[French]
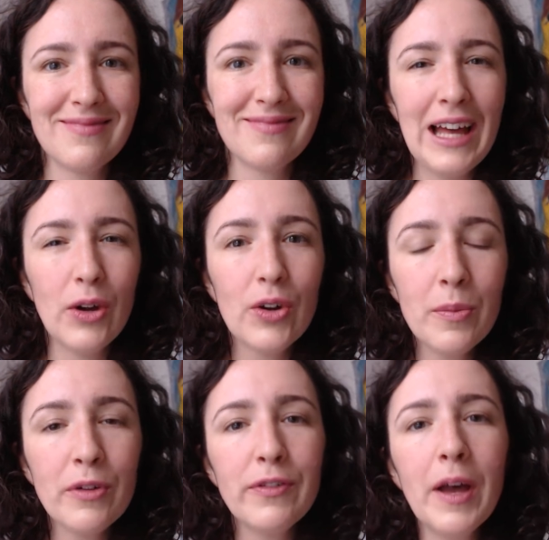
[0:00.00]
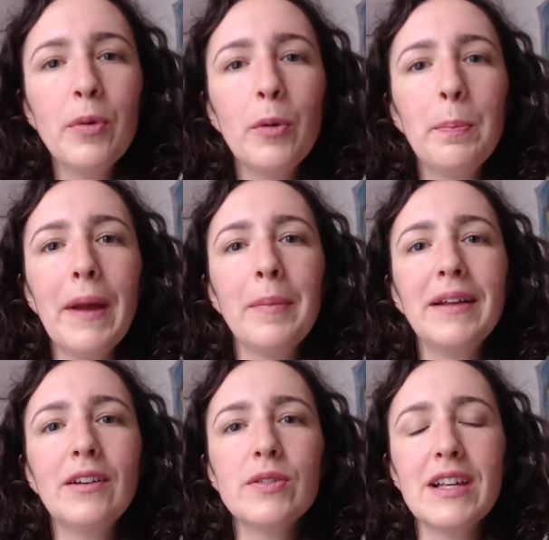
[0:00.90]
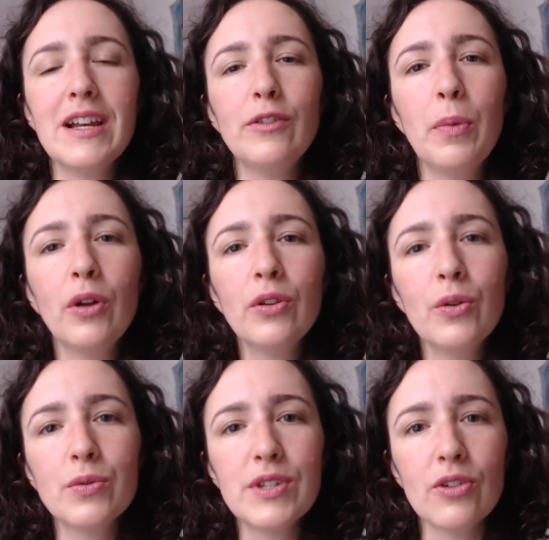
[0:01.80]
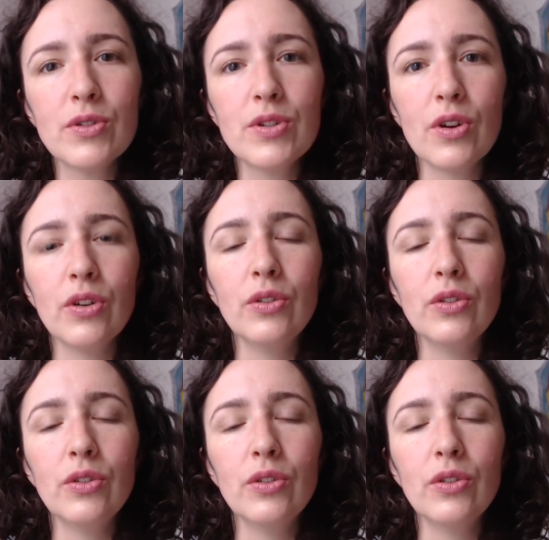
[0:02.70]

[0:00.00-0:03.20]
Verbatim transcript: Alors comment faire pour permettre aux élèves de prendre conscience euh,